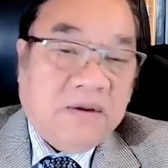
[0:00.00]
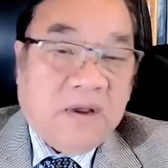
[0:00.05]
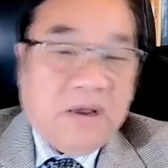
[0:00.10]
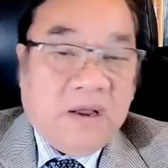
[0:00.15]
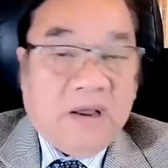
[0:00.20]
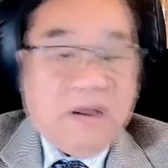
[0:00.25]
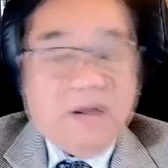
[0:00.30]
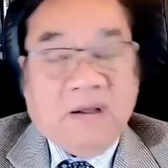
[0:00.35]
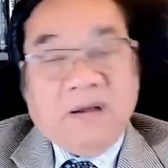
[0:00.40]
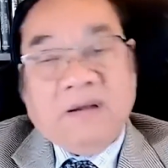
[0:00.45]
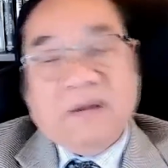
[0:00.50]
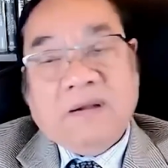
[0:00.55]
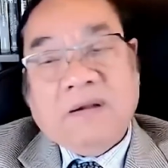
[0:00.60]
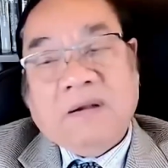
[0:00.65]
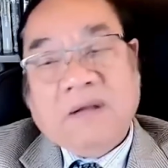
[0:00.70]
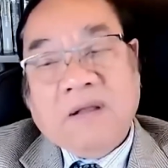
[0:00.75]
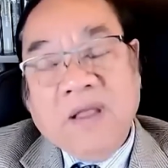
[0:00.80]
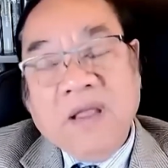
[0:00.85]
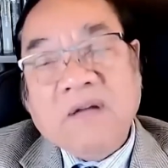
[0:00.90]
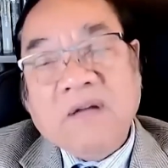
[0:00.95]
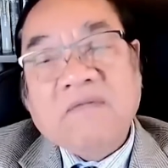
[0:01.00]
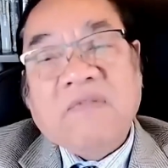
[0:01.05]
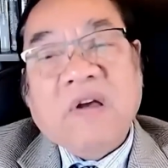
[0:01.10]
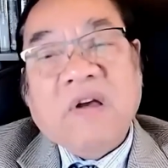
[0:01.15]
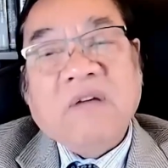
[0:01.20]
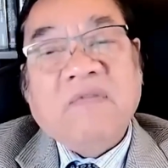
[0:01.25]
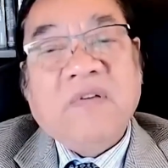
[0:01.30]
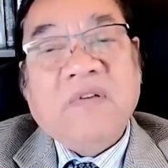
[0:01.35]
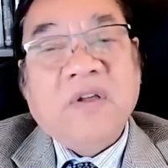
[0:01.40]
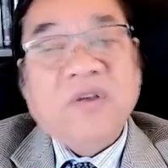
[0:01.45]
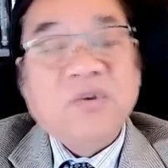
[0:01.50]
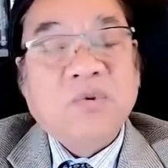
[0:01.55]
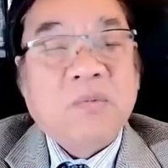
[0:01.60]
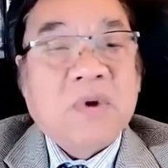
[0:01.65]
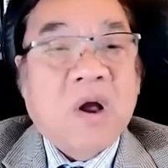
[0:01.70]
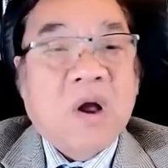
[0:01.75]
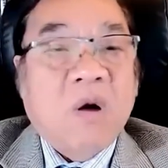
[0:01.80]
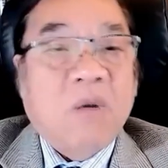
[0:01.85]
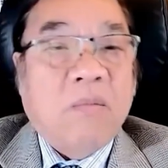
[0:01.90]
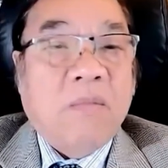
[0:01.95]
uh, nghiêng về phía Trung
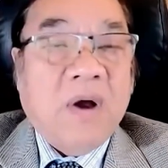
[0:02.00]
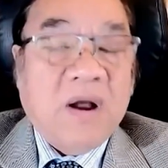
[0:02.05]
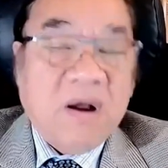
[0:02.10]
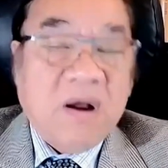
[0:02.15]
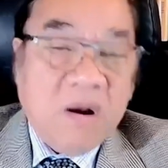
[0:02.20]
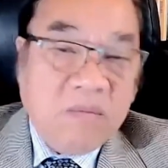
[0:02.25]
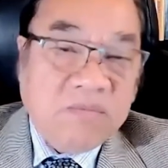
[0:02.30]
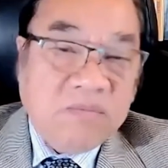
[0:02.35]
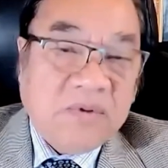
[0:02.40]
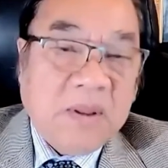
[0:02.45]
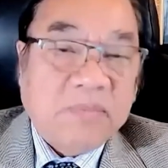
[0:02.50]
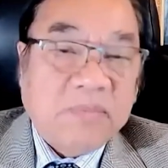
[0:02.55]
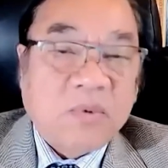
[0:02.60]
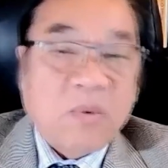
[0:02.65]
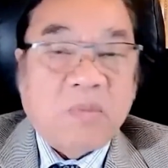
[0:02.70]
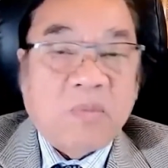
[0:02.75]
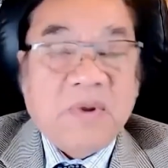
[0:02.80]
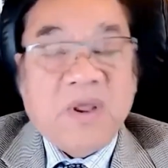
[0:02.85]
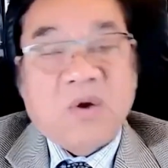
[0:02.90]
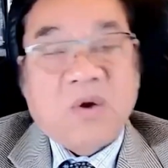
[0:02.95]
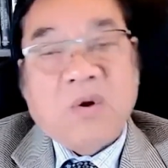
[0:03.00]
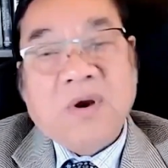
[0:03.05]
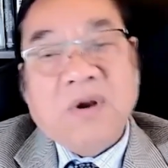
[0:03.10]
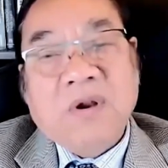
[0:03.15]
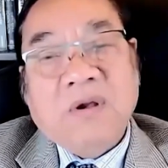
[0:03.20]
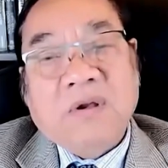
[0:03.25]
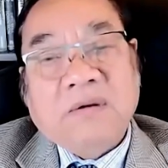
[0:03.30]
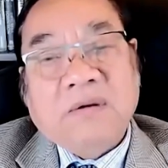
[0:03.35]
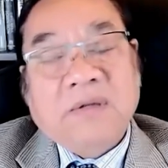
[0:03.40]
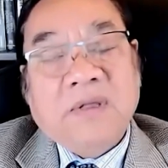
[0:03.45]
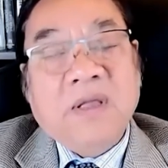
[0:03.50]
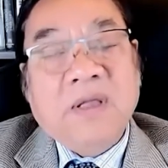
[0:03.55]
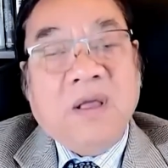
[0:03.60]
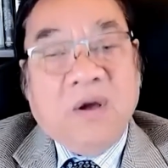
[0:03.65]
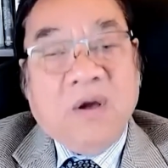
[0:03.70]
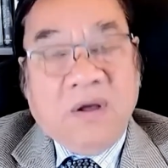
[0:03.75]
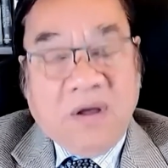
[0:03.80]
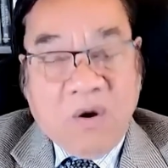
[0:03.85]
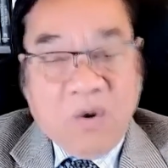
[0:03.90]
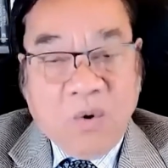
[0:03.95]
Cộng mà không tiếp tục đi con đường
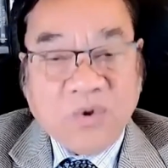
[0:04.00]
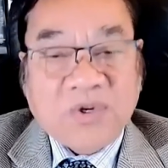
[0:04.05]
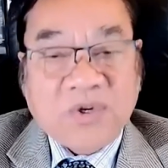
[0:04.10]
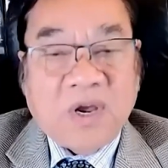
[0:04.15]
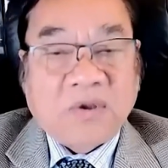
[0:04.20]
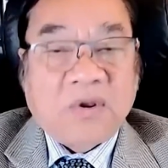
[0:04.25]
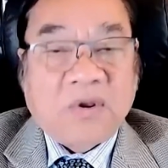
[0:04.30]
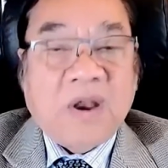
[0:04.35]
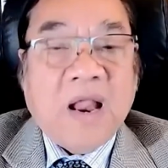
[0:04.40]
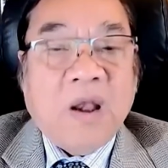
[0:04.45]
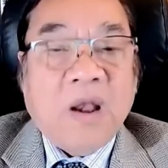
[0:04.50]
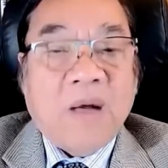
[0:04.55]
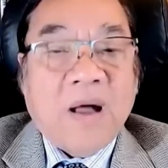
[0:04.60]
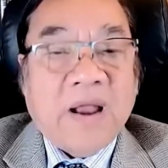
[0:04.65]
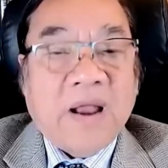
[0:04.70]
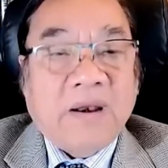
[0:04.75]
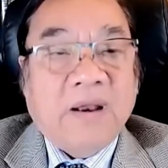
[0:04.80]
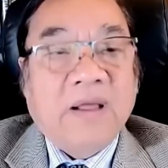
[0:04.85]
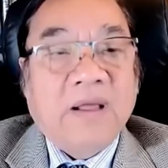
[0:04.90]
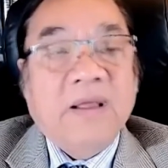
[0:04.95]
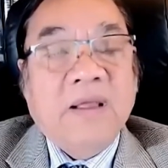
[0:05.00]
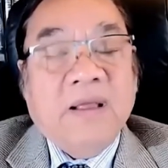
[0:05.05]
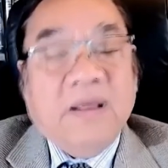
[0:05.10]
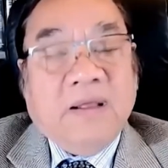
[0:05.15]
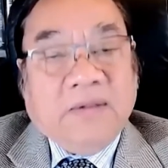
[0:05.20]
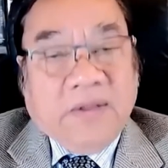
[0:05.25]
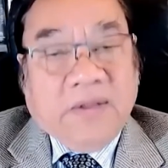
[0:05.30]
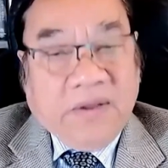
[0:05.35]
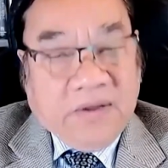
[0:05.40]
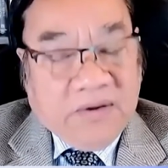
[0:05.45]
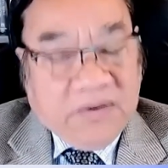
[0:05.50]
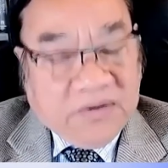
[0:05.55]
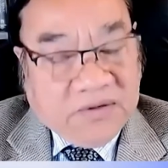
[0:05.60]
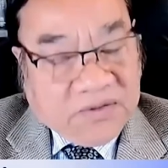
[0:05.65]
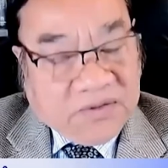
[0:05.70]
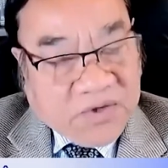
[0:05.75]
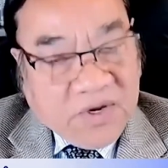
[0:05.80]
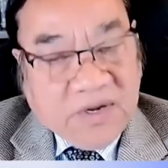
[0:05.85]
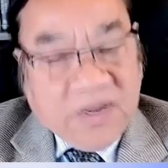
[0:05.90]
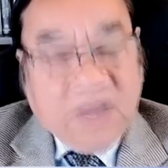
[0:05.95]
hỗ trợ cho Đài Loan thì
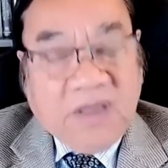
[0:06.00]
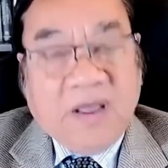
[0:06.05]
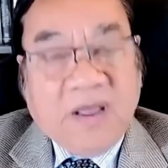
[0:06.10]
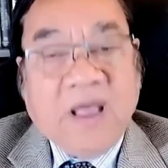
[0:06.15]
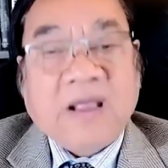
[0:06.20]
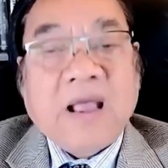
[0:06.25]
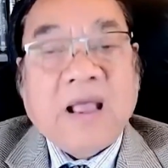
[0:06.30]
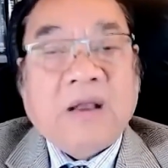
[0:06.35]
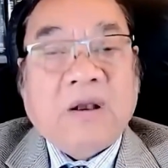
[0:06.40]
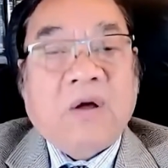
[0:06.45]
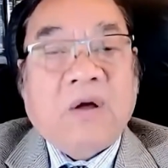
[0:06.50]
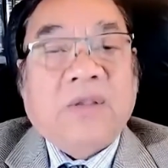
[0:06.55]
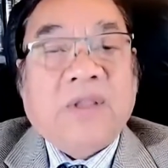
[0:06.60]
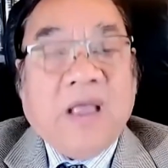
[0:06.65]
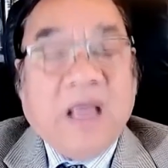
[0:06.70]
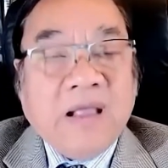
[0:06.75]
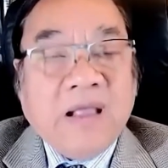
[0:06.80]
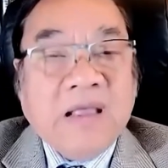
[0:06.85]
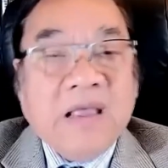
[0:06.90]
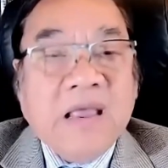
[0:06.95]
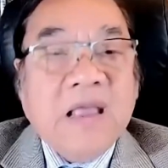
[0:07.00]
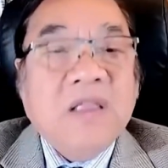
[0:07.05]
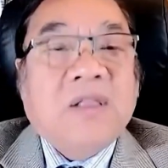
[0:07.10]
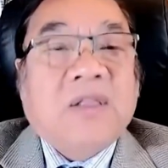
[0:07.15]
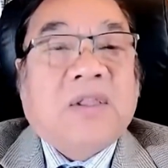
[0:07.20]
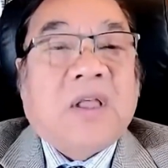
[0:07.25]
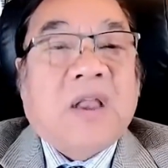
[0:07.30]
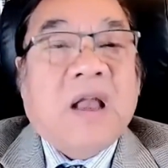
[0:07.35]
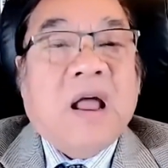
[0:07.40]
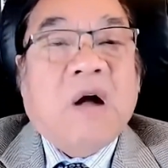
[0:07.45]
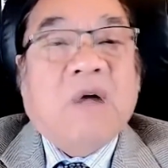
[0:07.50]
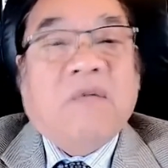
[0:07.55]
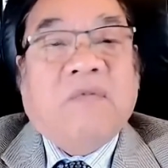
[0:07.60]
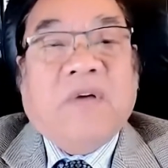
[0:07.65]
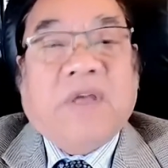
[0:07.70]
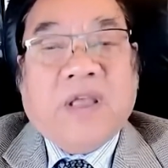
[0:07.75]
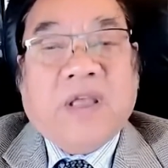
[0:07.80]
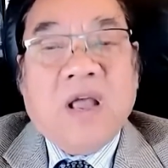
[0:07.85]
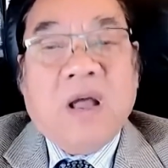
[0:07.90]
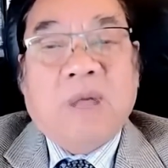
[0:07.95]
dưới cái hình ảnh đó thì anh nghĩ như thế nào
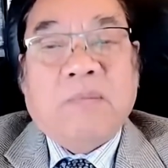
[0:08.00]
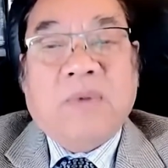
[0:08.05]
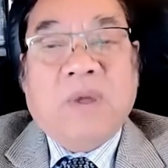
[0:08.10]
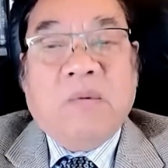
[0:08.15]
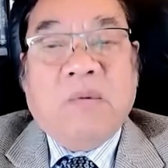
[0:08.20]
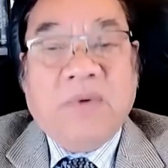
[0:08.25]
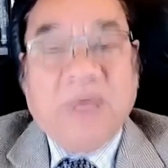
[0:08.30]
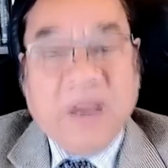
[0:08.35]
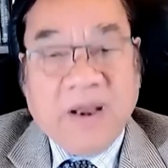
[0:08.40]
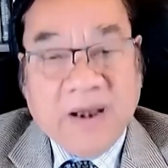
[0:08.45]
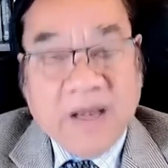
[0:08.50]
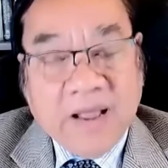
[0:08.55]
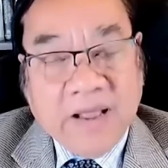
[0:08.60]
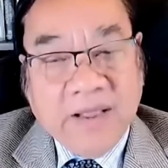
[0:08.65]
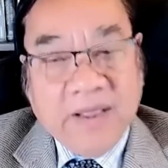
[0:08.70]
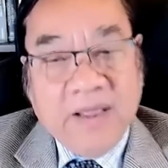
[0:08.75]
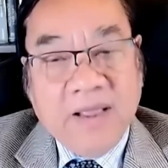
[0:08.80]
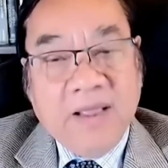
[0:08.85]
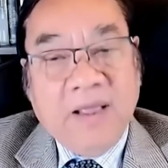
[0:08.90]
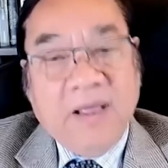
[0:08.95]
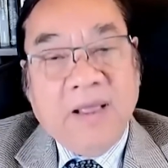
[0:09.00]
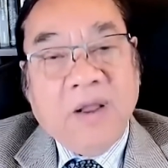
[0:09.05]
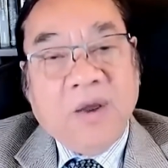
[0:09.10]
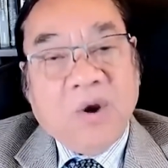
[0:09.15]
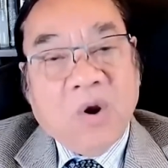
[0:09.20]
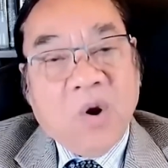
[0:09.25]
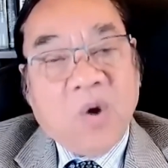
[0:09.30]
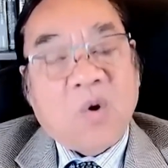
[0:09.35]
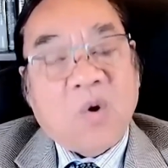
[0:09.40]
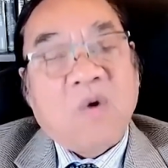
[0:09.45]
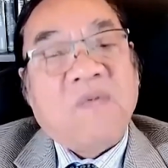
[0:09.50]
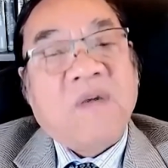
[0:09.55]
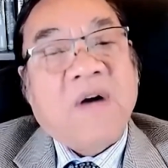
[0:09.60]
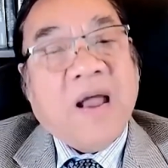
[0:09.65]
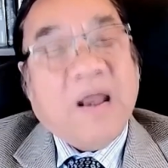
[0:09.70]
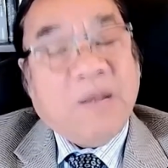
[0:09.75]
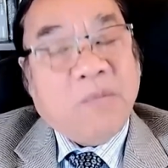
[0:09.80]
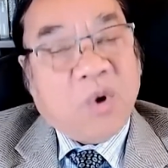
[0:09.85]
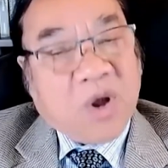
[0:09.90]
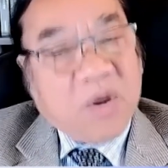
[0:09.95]
về cái hợp đồng hiện nay nó có phải
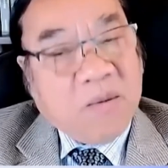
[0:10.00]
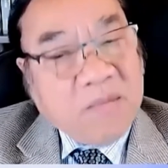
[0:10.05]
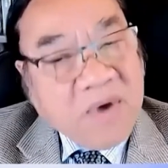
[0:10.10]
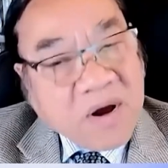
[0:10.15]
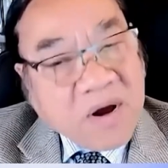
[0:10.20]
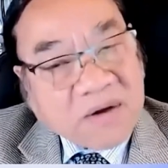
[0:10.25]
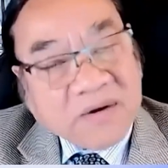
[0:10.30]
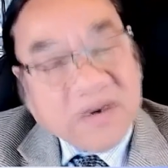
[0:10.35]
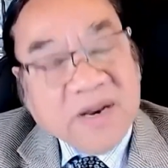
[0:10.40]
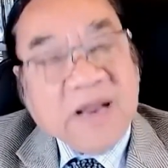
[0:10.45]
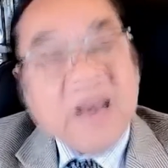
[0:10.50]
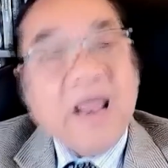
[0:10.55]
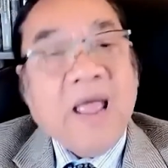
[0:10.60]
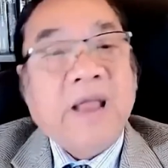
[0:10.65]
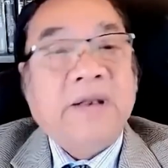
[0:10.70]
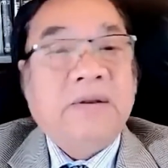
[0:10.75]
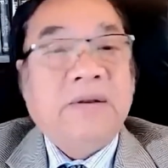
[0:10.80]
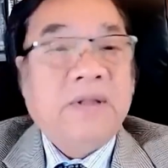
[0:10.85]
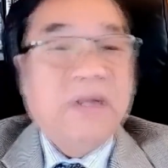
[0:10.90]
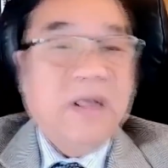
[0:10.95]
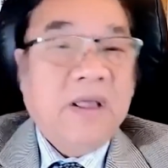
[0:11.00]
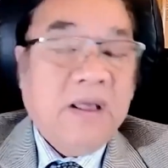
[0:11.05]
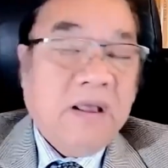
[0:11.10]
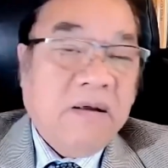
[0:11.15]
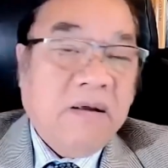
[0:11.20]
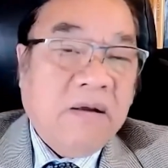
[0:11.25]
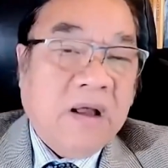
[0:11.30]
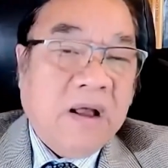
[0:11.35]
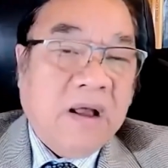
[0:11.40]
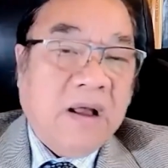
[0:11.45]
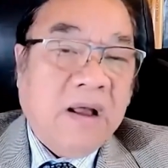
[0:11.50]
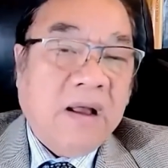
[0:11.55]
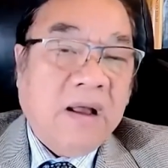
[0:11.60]
là một cái bước đi lên uh,